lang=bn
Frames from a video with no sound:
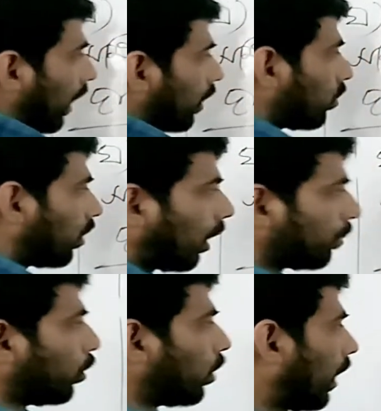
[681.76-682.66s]
দান করার
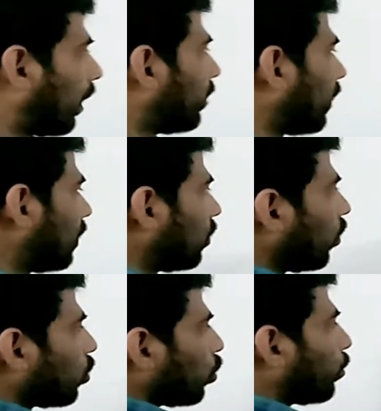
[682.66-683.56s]
পর আর বাকি
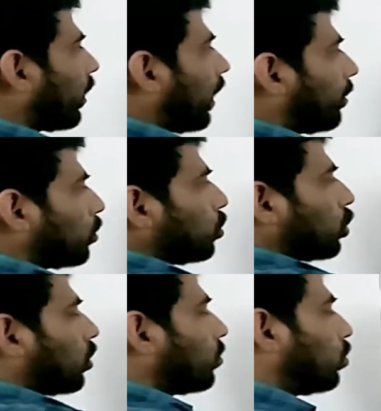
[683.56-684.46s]
রইল ধরবে না আমার দুইটা
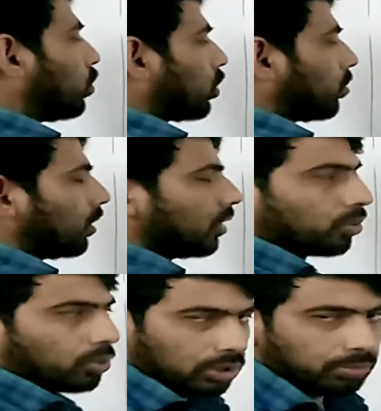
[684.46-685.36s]
শব্দ দুইটা শব্দ নিতে
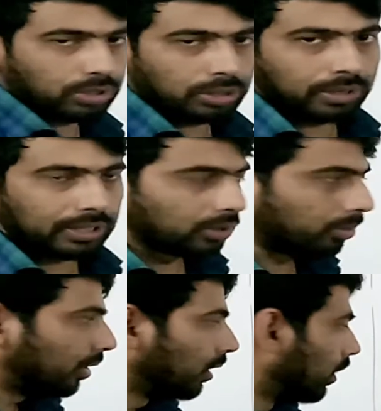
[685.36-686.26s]
দুটো শব্দ দিয়ে মেলাইতে হবে